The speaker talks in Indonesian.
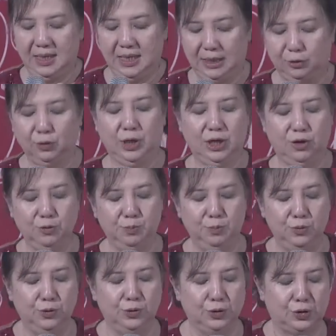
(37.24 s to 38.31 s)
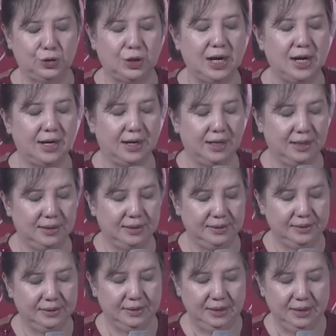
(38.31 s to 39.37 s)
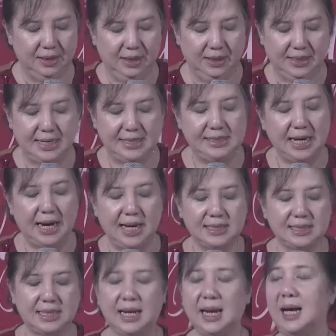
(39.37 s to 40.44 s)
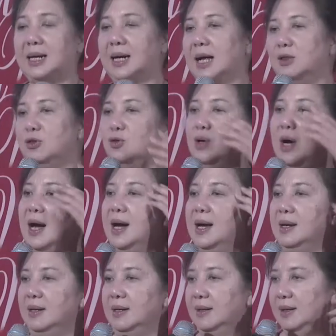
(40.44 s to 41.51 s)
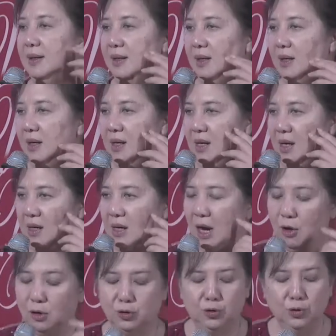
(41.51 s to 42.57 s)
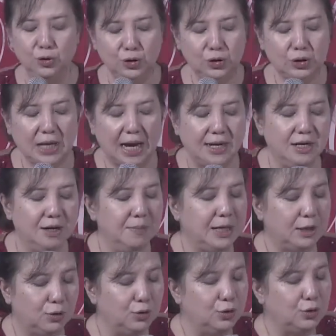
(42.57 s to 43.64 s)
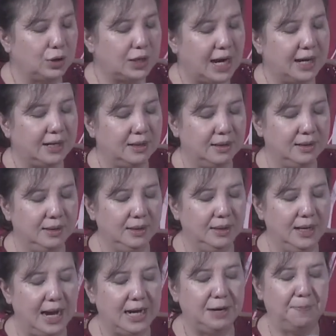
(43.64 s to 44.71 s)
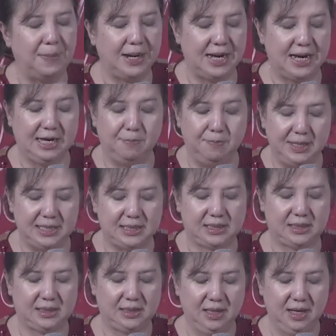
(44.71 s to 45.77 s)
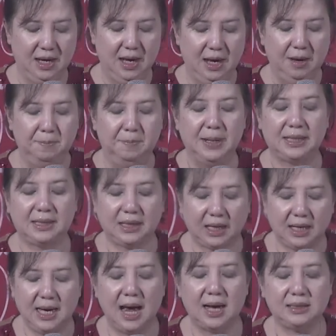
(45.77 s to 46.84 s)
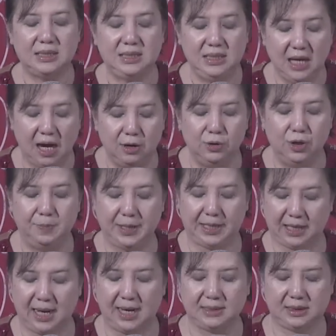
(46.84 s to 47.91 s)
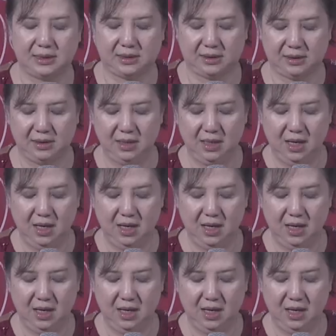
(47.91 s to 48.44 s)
Itu hidupmu, saudara, dan jangan salahkan Tuhan kalau tuntutan demi tuntutan daripada iblis berteriak jauh lebih keras